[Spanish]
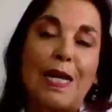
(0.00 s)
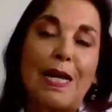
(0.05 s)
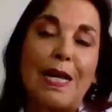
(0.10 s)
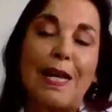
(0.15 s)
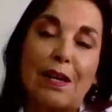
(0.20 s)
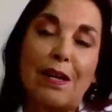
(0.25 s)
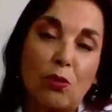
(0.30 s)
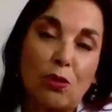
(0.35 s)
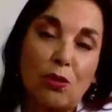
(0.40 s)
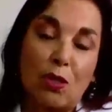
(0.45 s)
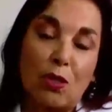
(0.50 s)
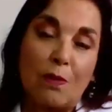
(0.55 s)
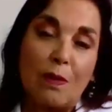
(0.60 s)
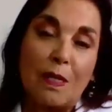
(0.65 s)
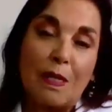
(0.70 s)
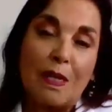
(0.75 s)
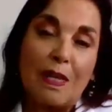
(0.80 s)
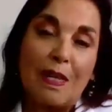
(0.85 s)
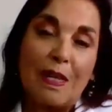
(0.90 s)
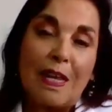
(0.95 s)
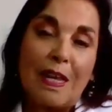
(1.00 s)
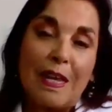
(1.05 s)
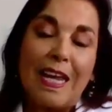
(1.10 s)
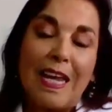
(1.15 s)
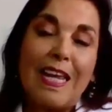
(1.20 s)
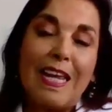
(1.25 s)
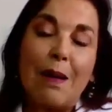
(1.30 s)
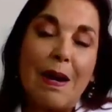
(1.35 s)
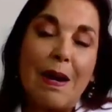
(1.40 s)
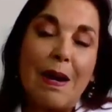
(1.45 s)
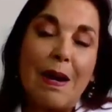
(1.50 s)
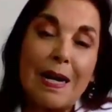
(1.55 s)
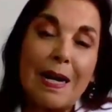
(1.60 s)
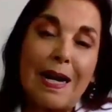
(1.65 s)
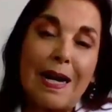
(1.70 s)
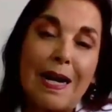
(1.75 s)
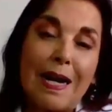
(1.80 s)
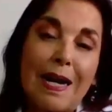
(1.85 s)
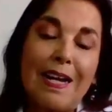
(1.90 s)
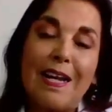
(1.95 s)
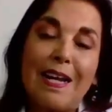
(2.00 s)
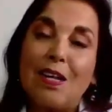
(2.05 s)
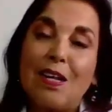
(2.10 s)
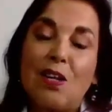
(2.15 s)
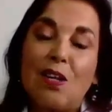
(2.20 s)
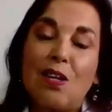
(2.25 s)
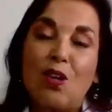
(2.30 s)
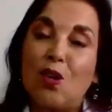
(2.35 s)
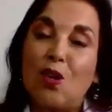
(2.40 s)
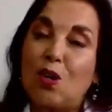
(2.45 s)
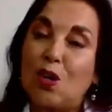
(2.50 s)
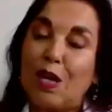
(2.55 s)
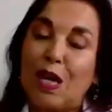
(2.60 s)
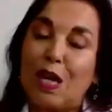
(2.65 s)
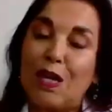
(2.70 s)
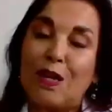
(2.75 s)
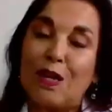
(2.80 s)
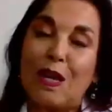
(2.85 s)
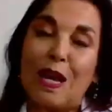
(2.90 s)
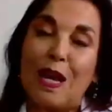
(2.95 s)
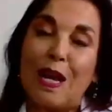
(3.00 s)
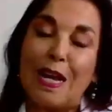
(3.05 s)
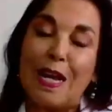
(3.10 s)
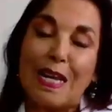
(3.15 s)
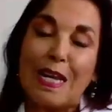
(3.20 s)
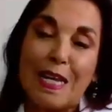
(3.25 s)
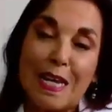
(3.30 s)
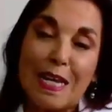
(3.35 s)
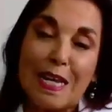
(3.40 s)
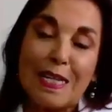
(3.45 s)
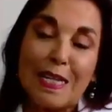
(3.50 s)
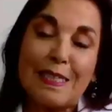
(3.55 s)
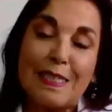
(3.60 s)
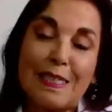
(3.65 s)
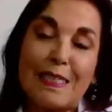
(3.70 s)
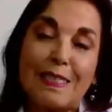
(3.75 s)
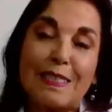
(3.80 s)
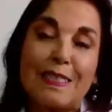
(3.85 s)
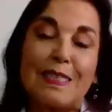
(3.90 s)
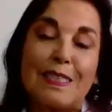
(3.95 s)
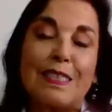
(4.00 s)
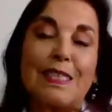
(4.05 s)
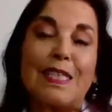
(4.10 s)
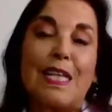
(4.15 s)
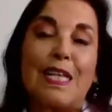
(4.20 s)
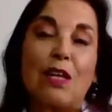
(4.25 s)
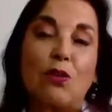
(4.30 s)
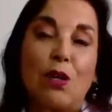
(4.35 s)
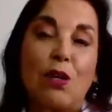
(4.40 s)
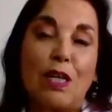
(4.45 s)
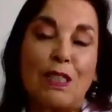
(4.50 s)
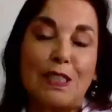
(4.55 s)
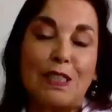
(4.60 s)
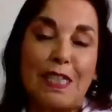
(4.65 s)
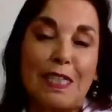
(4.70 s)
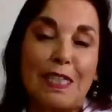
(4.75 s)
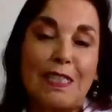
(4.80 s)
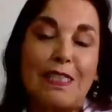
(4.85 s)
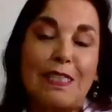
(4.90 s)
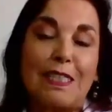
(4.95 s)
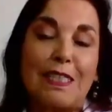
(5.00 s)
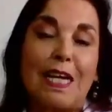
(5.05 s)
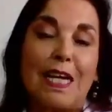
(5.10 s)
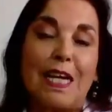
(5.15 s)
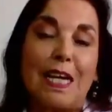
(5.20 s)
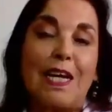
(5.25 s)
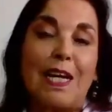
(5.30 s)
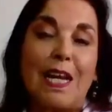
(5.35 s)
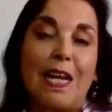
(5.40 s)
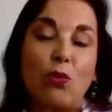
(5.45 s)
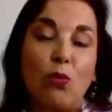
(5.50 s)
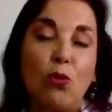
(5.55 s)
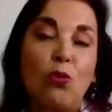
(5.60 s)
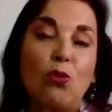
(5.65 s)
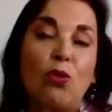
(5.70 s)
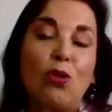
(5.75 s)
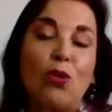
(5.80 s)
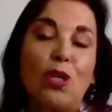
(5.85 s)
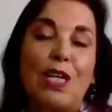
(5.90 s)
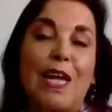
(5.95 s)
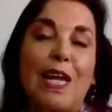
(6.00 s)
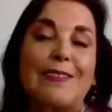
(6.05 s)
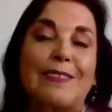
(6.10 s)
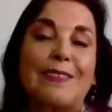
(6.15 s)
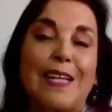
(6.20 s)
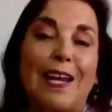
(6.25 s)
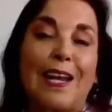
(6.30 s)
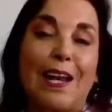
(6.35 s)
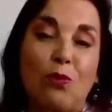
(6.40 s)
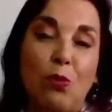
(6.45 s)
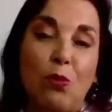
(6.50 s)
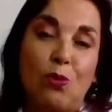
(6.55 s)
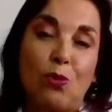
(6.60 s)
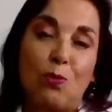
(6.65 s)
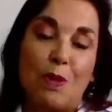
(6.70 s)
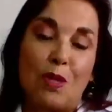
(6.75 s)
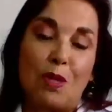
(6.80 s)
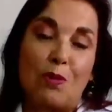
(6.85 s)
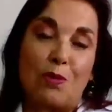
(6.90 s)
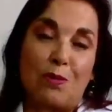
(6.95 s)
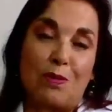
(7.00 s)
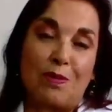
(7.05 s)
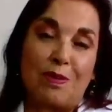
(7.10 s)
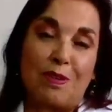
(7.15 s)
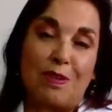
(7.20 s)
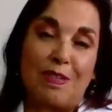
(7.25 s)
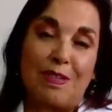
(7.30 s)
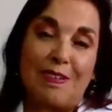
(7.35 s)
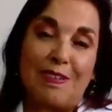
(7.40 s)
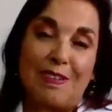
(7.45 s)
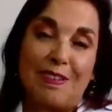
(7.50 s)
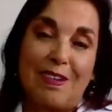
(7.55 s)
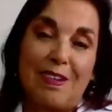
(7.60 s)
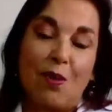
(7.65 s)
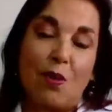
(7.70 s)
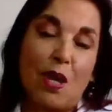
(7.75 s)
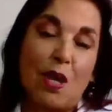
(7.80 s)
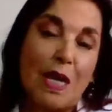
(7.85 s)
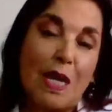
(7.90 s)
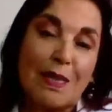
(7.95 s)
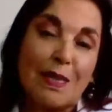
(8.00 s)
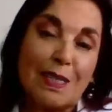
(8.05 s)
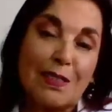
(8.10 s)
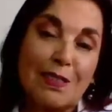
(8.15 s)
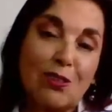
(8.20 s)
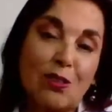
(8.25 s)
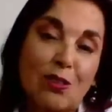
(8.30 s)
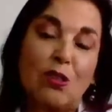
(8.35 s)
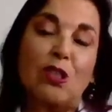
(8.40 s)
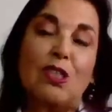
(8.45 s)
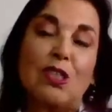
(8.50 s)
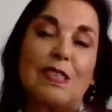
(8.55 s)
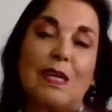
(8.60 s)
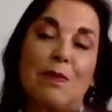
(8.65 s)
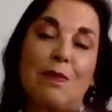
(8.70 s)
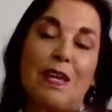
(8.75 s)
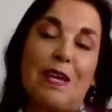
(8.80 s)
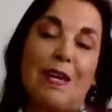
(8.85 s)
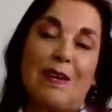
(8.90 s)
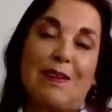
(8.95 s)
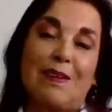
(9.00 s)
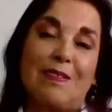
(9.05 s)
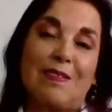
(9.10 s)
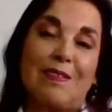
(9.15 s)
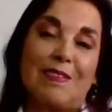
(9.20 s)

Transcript: Y abarca desde la niñez, la adolescencia, el adulto y hasta el adulto mayor, lo que antes no se sabía.